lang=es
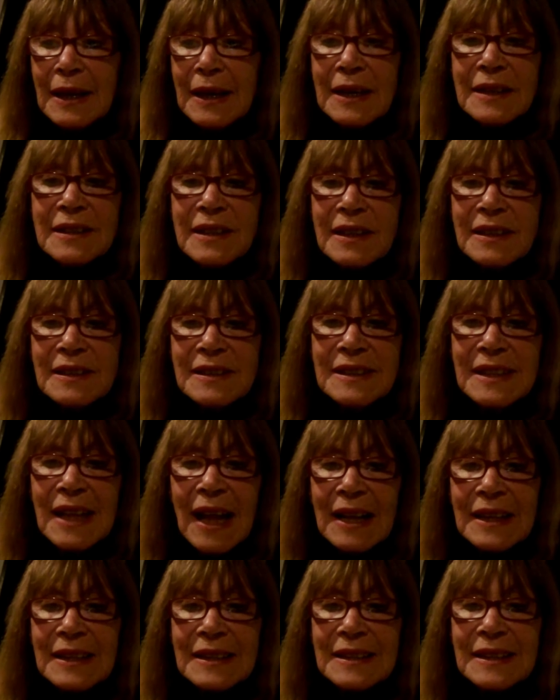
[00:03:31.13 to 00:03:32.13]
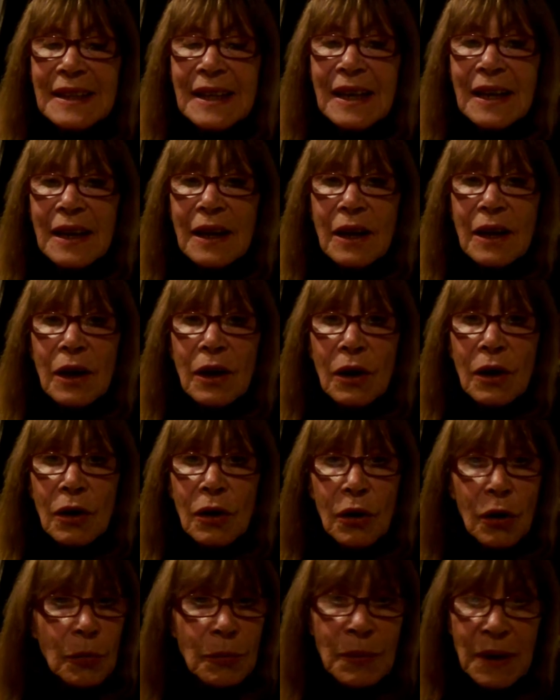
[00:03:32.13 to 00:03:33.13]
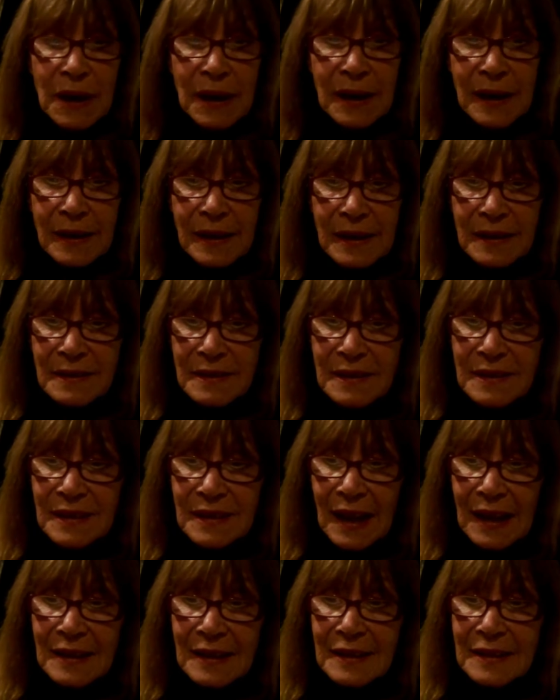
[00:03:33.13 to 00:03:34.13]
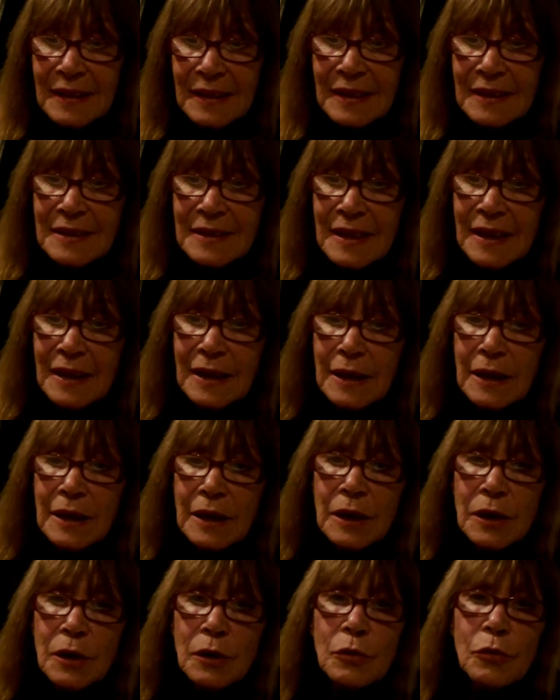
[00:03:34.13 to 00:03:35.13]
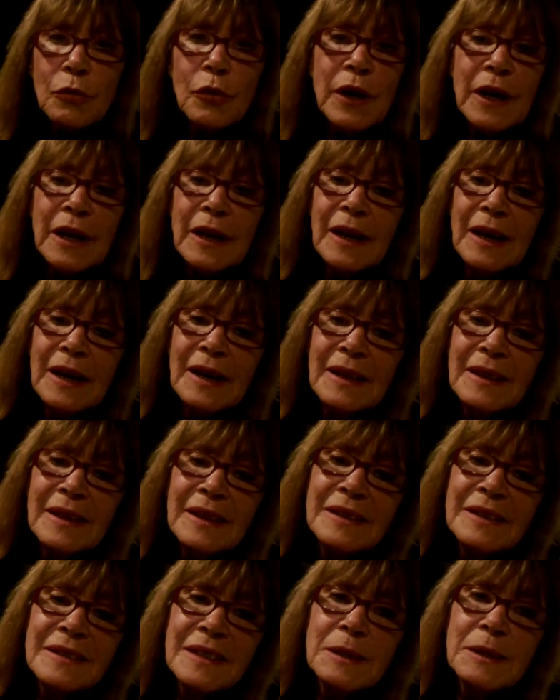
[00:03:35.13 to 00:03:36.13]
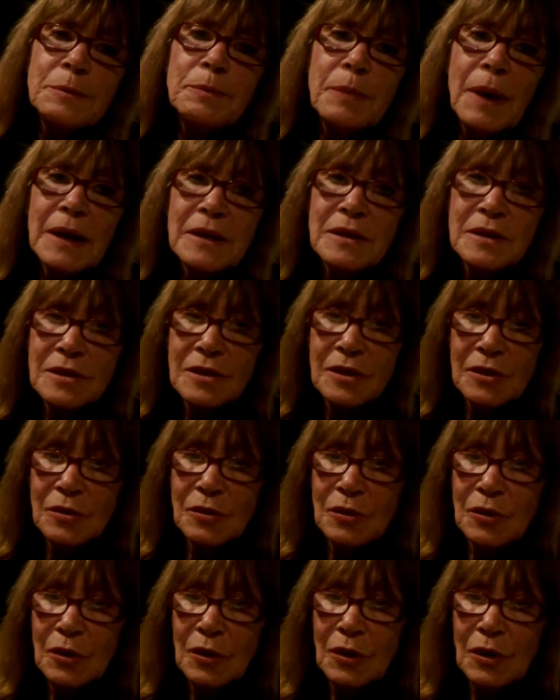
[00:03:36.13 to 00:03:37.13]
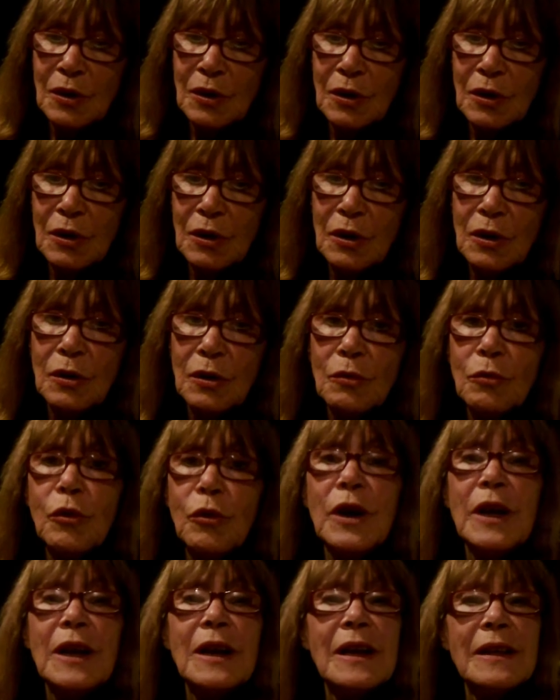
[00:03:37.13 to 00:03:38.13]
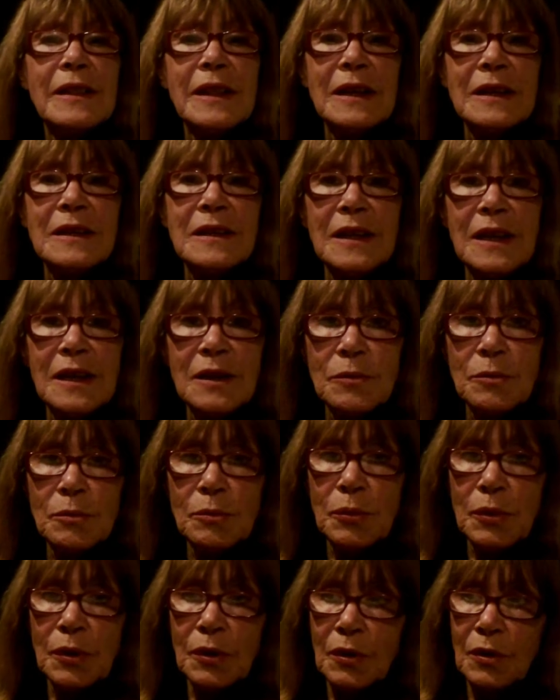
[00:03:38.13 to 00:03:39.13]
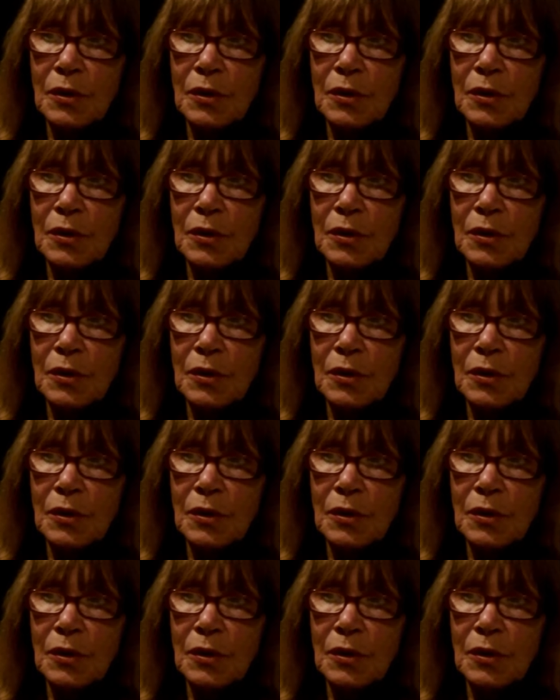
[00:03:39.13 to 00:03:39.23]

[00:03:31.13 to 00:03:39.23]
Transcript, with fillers: ese instante o miles de instantes fuera de este espacio, fuera del tiempo.